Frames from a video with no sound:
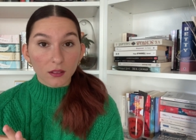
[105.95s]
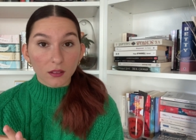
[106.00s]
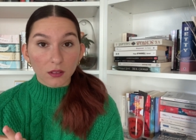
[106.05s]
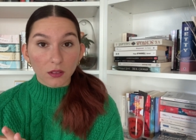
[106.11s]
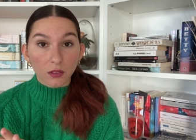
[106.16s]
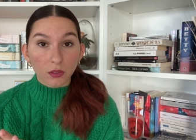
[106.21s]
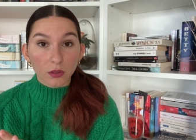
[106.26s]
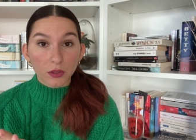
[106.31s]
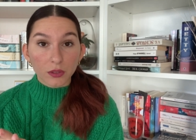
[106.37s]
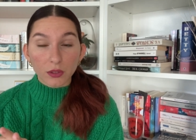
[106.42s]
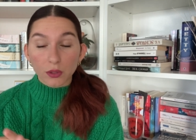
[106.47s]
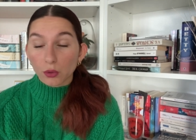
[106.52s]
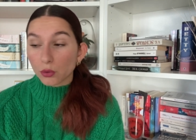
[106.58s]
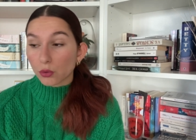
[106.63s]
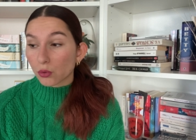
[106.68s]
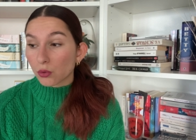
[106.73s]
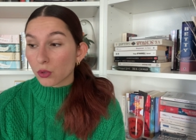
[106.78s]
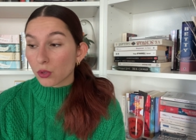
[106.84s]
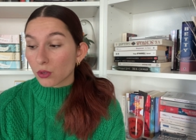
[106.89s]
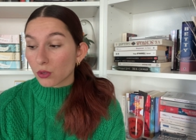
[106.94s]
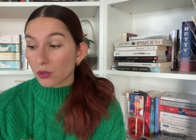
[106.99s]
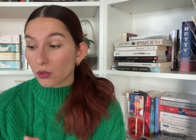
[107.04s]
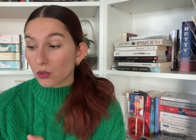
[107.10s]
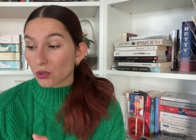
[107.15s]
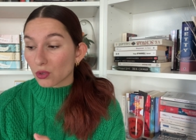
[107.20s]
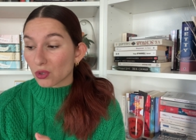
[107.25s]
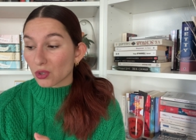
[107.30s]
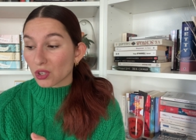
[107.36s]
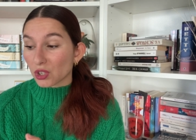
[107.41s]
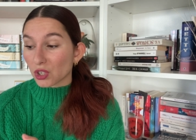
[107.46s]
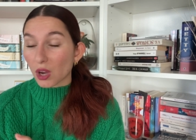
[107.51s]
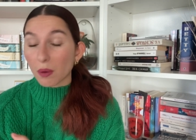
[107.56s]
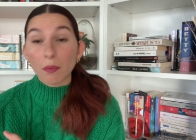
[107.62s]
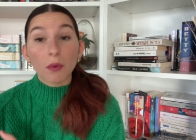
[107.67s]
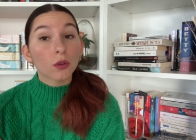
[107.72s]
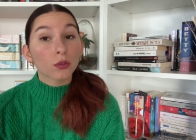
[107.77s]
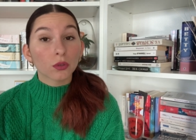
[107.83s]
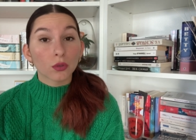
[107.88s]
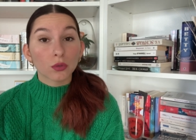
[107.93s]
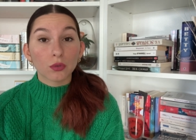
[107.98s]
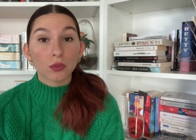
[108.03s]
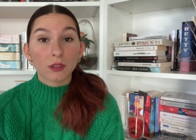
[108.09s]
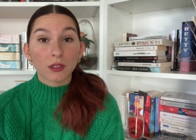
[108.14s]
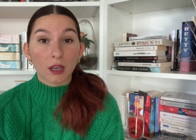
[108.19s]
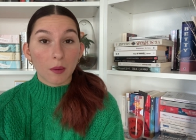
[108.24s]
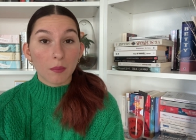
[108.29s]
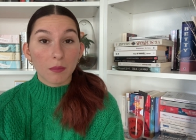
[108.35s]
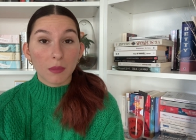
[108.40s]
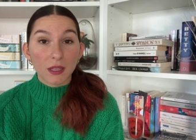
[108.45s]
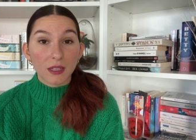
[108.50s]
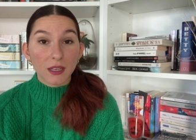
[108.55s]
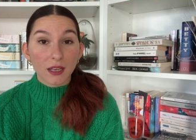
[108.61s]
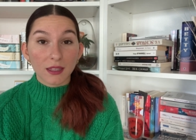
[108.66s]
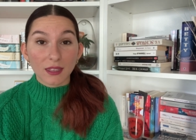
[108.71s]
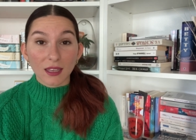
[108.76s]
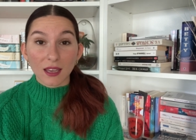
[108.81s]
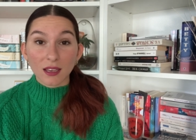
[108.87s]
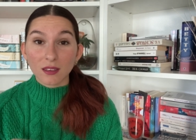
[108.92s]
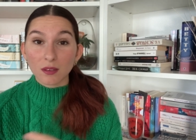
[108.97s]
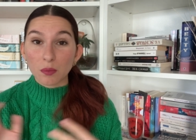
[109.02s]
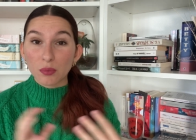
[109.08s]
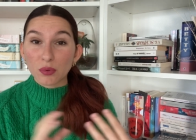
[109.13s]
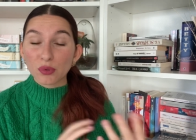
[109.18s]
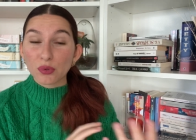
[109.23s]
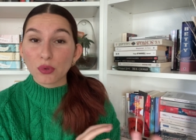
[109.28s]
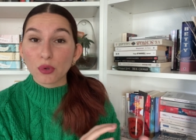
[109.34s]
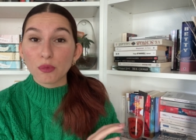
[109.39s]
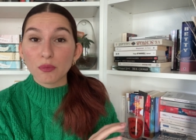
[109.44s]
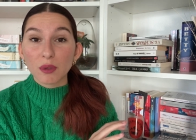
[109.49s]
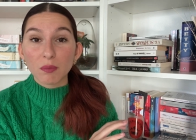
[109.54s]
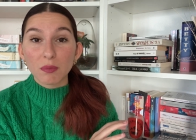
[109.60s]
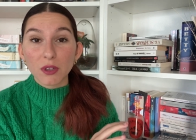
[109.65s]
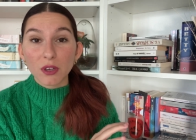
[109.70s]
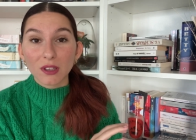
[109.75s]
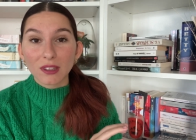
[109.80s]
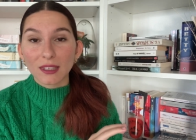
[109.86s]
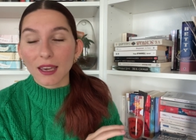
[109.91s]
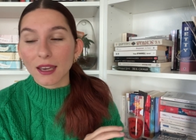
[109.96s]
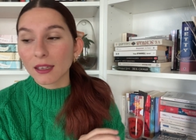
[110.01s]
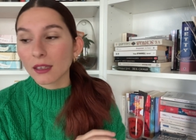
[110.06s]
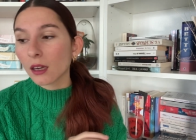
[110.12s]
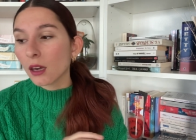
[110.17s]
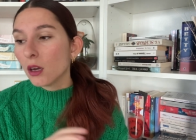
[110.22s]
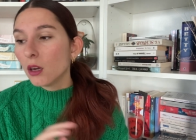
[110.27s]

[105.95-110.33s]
Euh, ici en Suisse, j'ai jamais entendu le terme médiathèque, c'est plutôt bibliothèque.